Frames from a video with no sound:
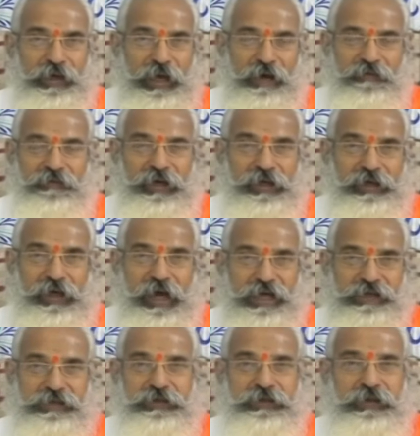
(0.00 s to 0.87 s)
రావణ
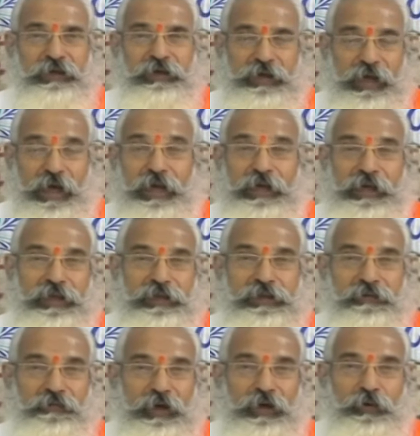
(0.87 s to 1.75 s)
కాష్టం
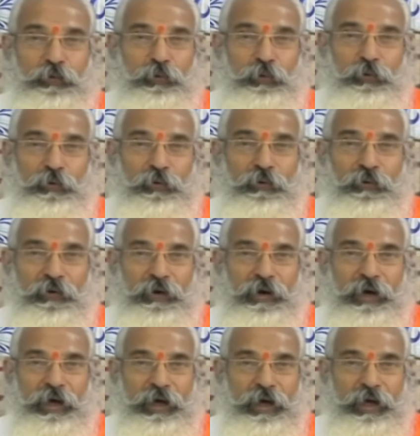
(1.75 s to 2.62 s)
కాలేంత వరకు
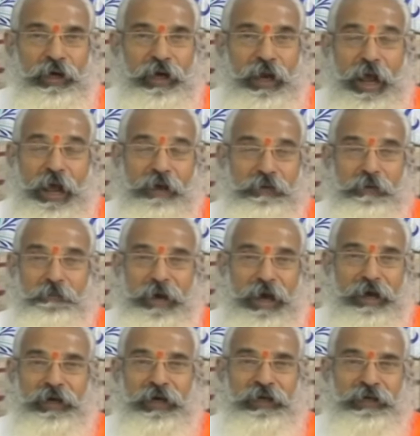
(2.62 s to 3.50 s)
ఆమె
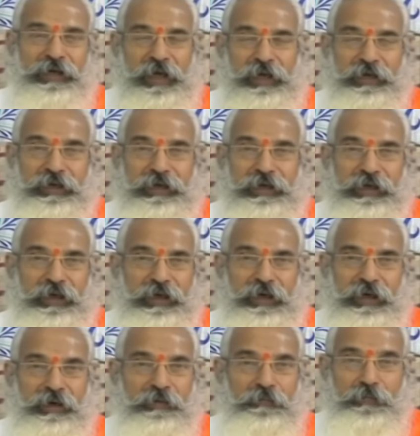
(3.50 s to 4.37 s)
మాంగళ్యానికి
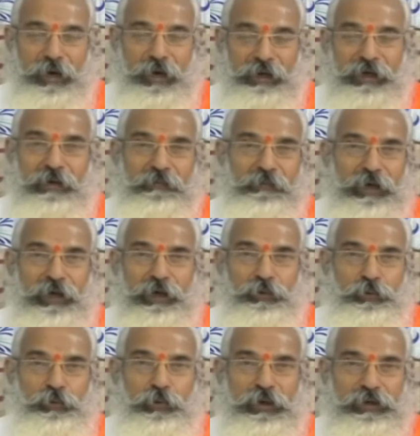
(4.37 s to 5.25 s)
భంగము
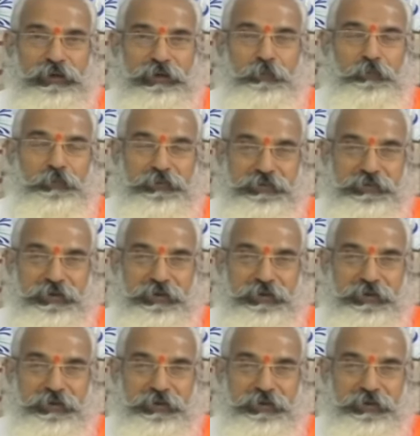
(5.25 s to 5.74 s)
లేదు అని చెప్పి